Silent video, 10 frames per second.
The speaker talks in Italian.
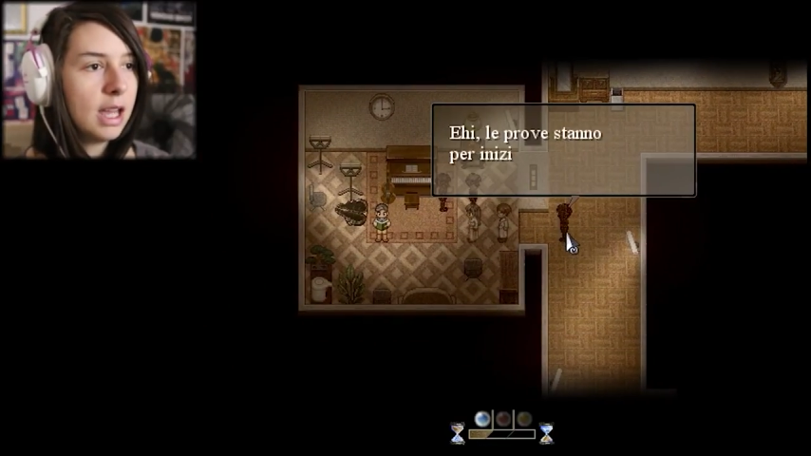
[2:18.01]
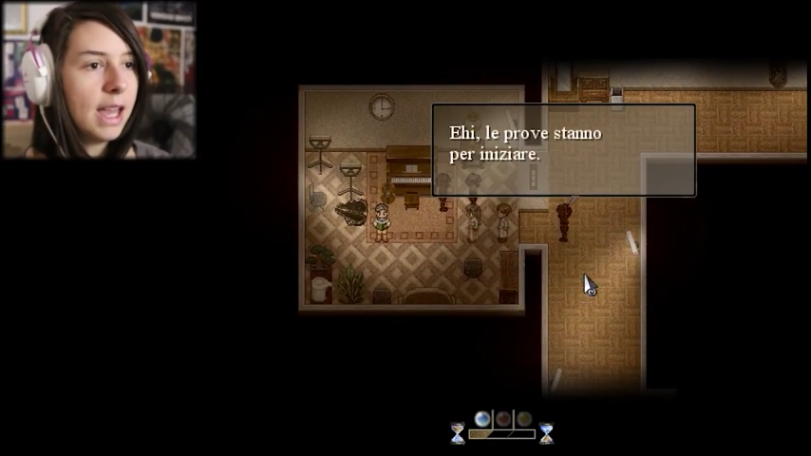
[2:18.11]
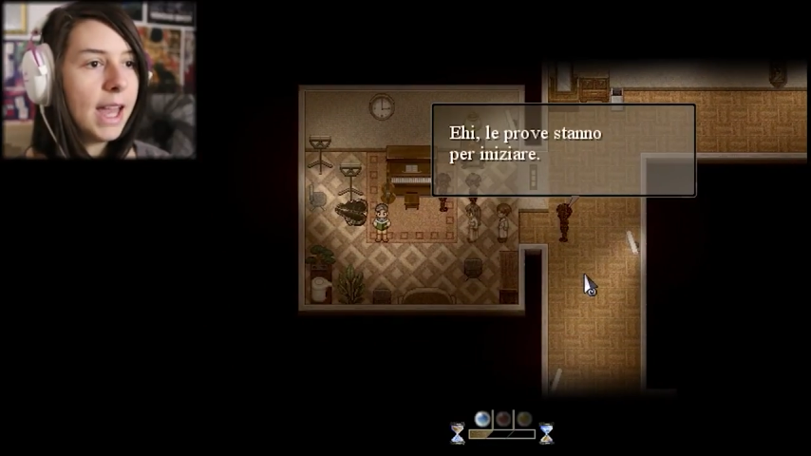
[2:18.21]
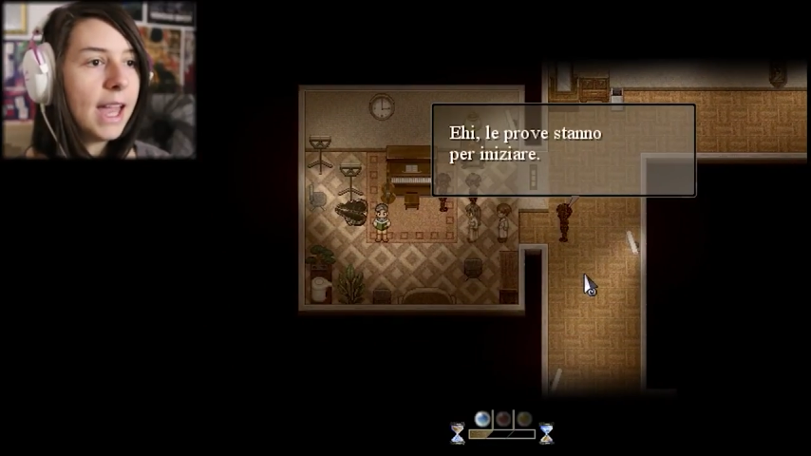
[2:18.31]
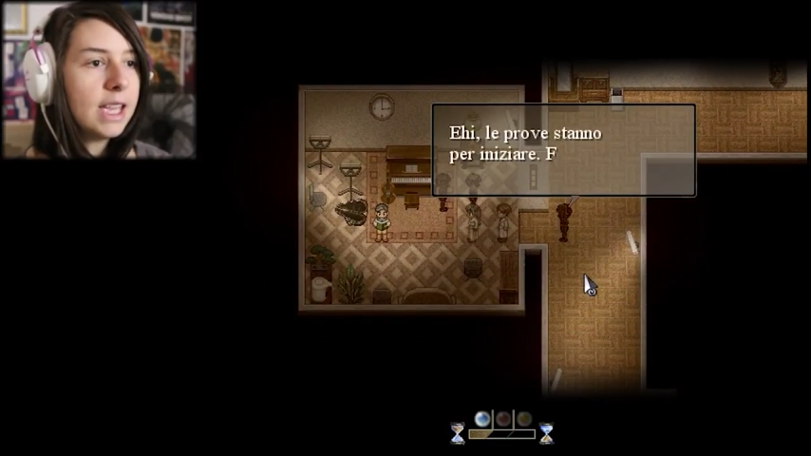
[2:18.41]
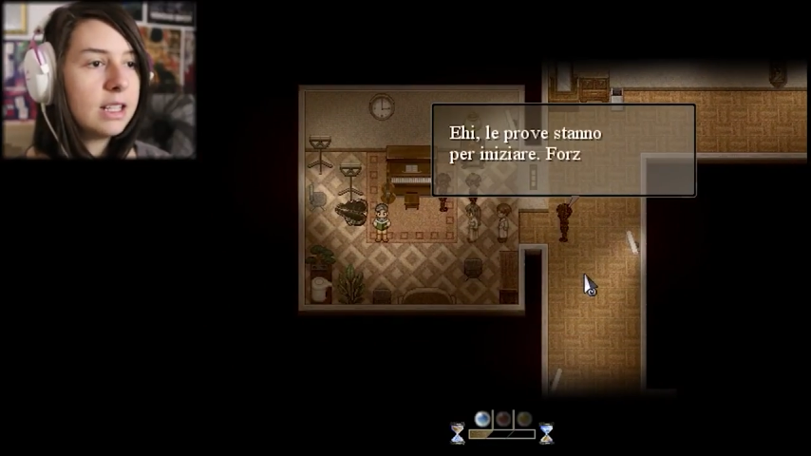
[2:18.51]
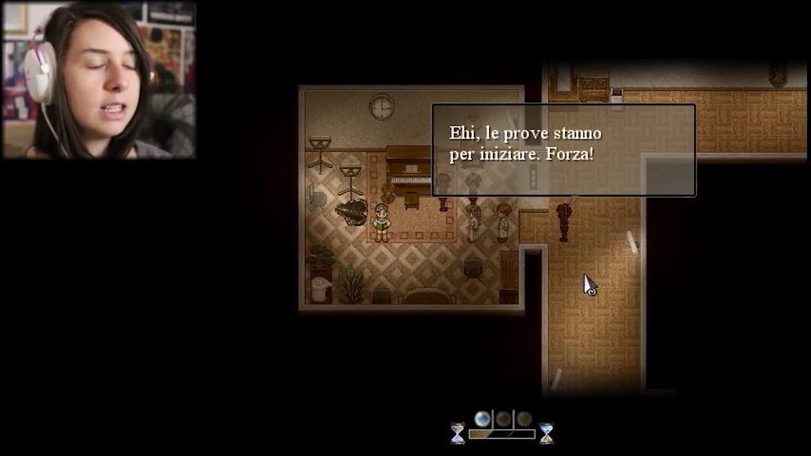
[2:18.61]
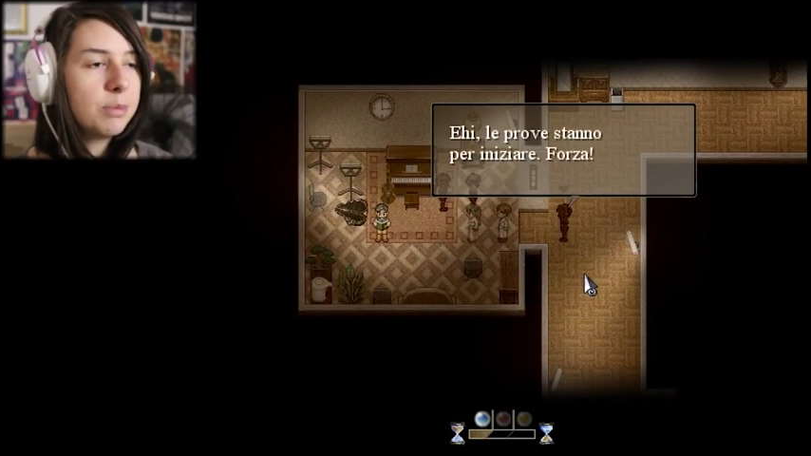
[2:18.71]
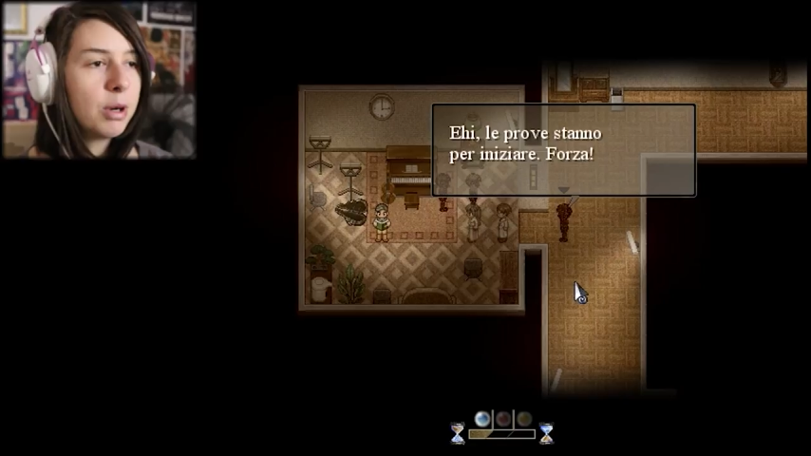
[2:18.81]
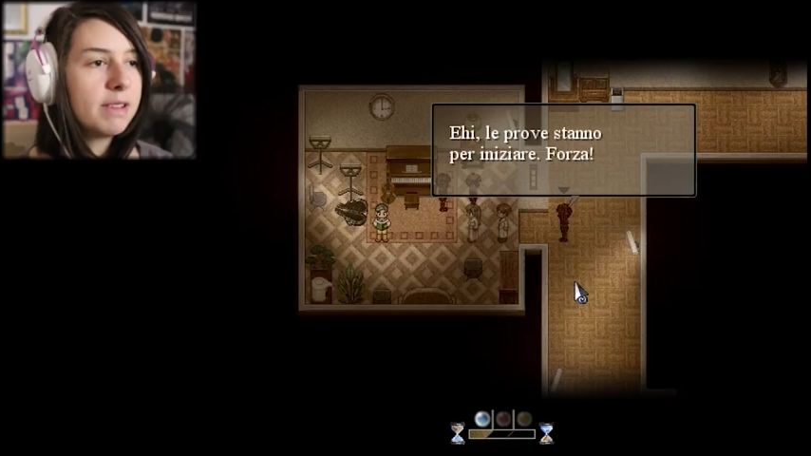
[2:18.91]
Ehi,
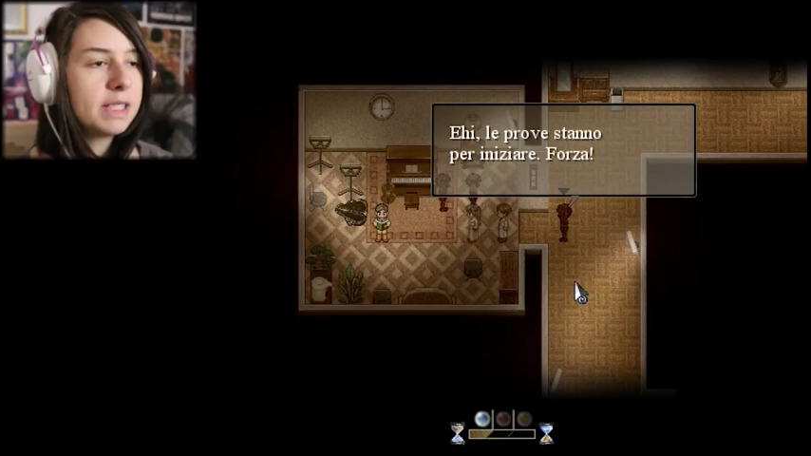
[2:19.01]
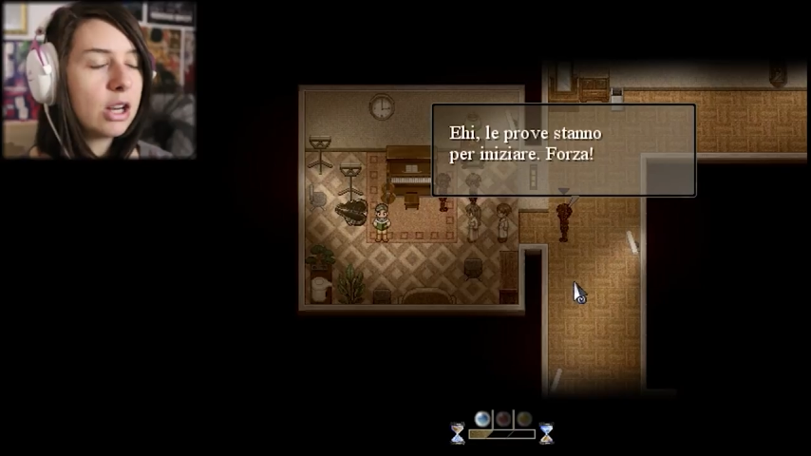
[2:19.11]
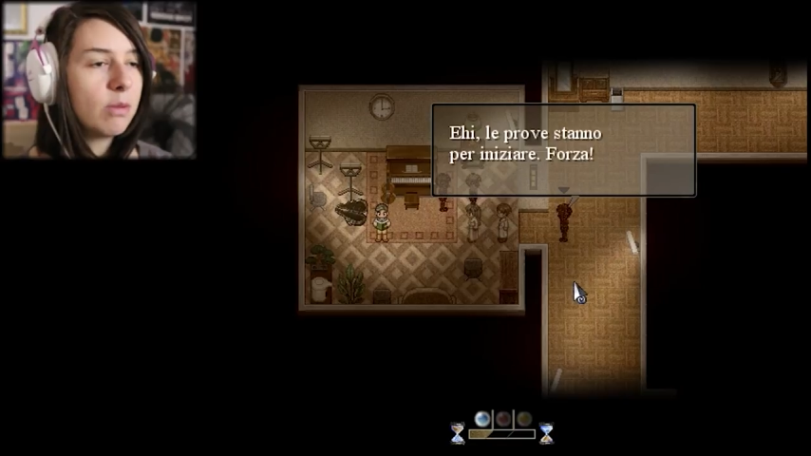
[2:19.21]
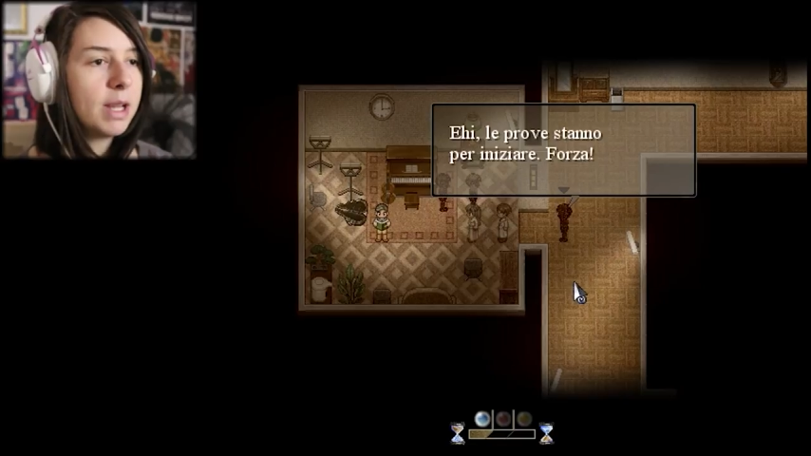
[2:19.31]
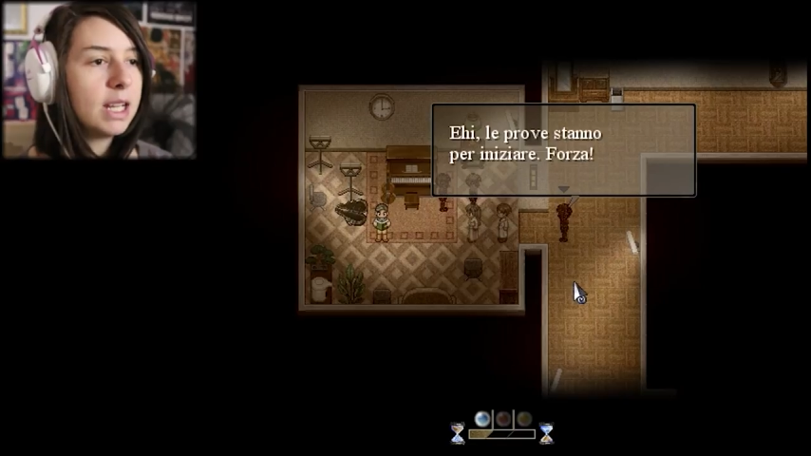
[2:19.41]
le prove stanno per